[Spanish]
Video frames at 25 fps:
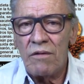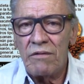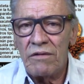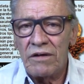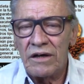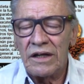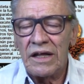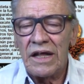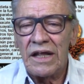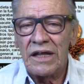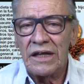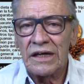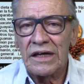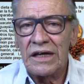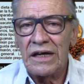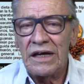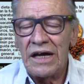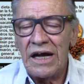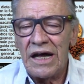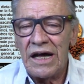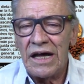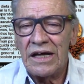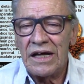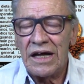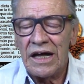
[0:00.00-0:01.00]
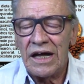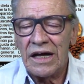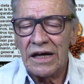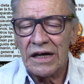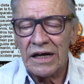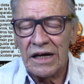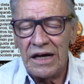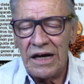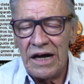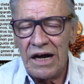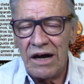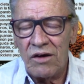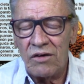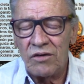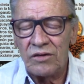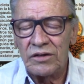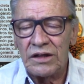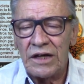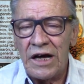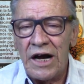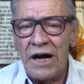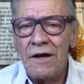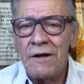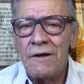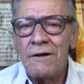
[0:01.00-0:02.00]
¿verdad?, que la, que la
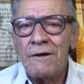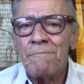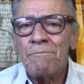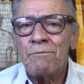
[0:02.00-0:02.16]
otra.